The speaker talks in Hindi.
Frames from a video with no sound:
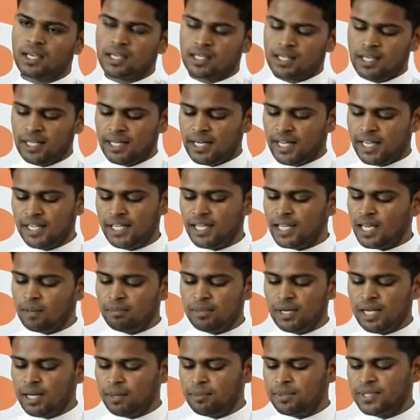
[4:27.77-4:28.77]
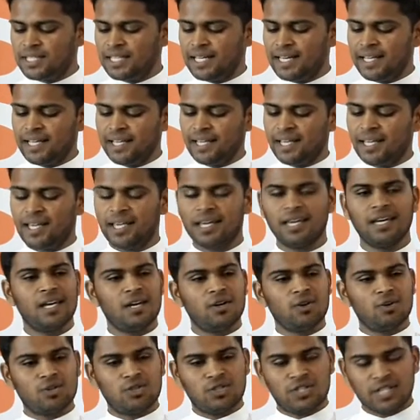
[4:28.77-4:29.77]
कि नहीं अब लब सिलेंगे
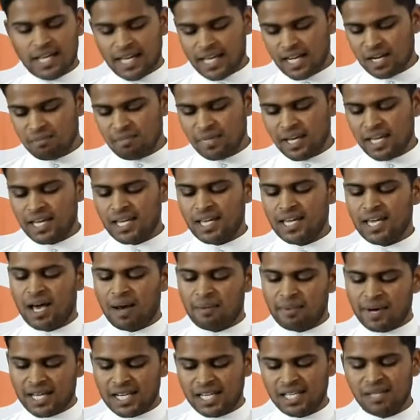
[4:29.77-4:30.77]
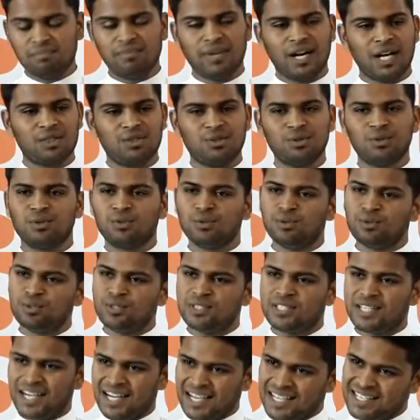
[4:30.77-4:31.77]
और जहन में हमारी बातों को
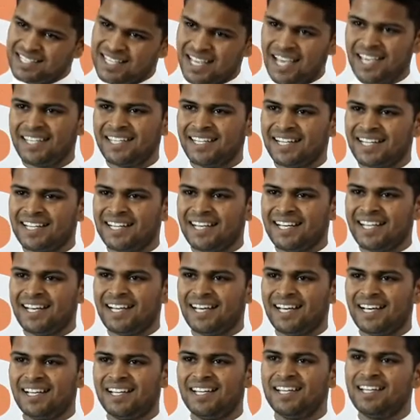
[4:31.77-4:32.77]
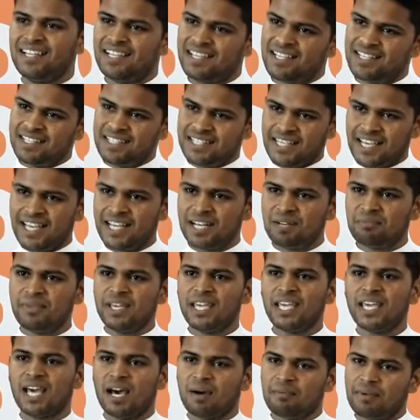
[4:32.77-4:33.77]
जरा सा ही रख लेना जहन
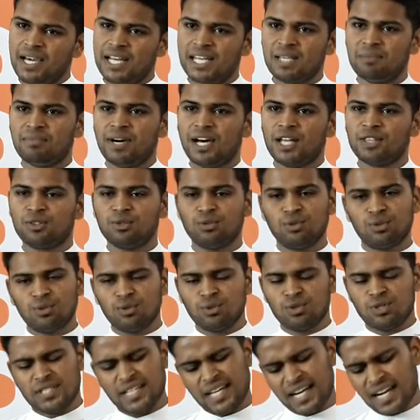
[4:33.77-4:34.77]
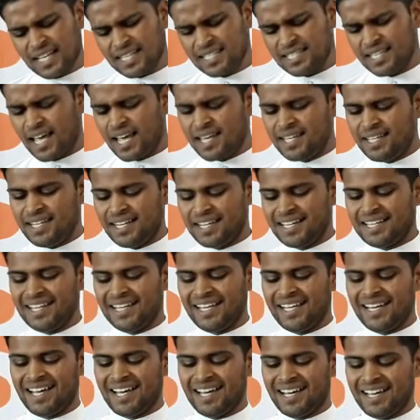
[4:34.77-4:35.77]
में हमारी बातों को जरा सा ही रख
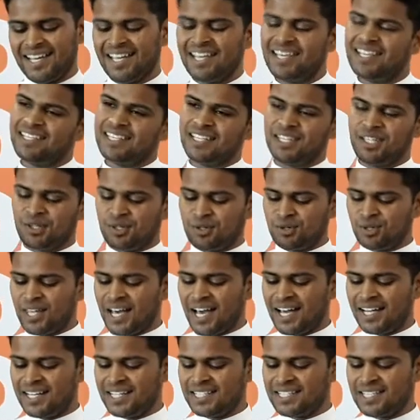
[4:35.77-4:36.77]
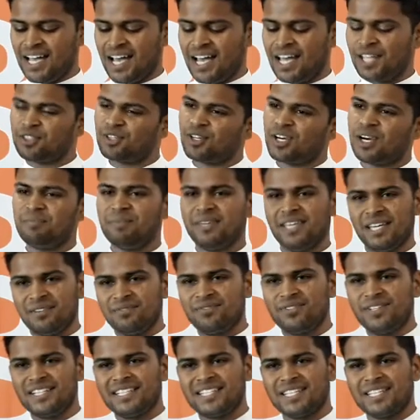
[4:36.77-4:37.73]
लेना यदि खुदा ने चाहा तो कभी हम फिर